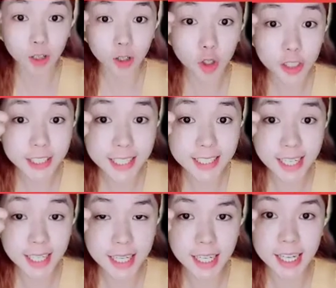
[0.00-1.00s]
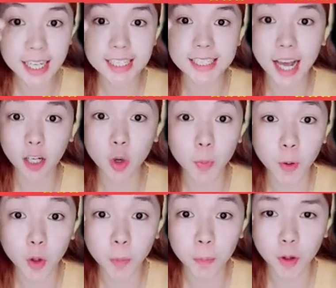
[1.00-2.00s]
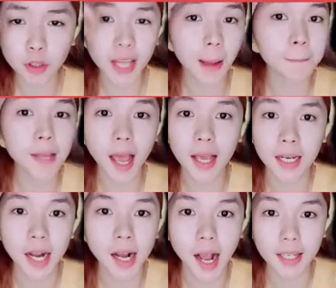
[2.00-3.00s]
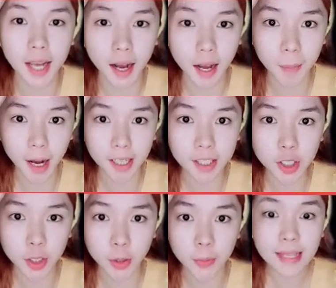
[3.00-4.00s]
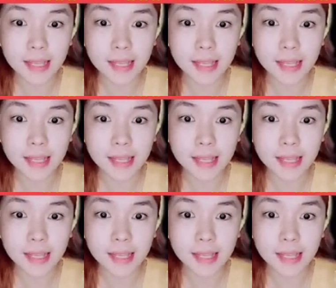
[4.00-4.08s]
Kucing kecil ini ngejar kupu-kupu tapi akhirnya nggak nyangka banget cuy.